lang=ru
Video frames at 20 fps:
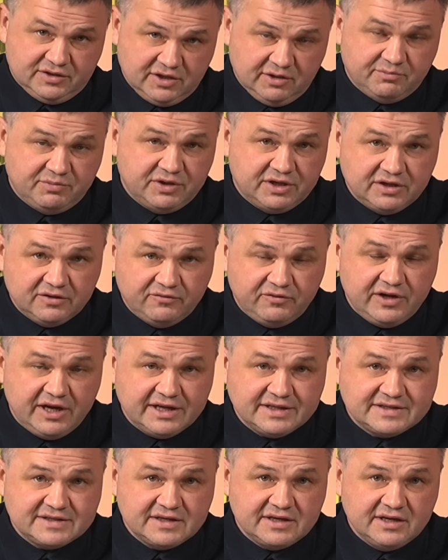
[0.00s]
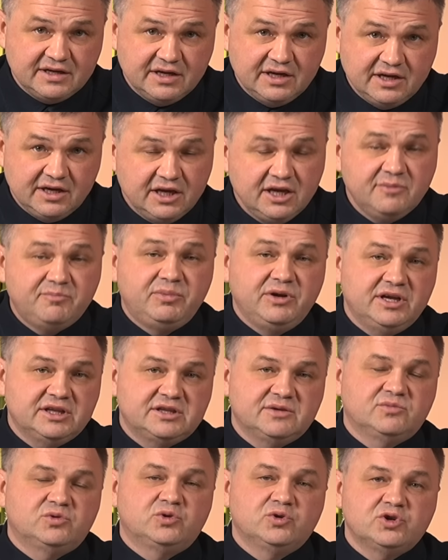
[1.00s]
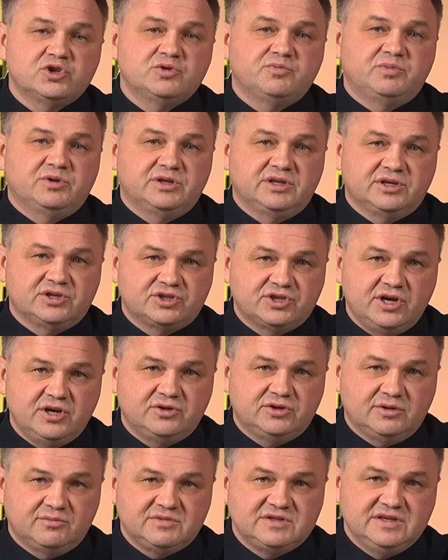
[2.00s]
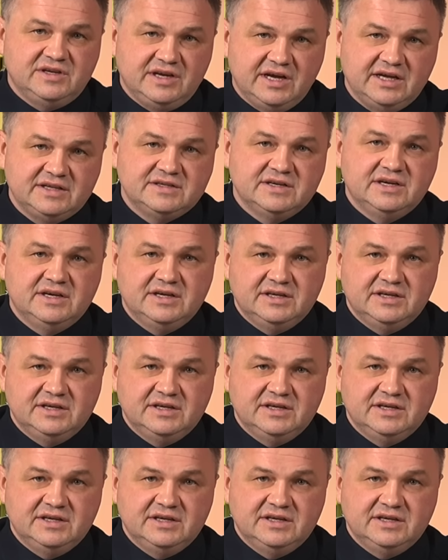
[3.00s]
темпах инфляции и при этом тоже продолжают там терять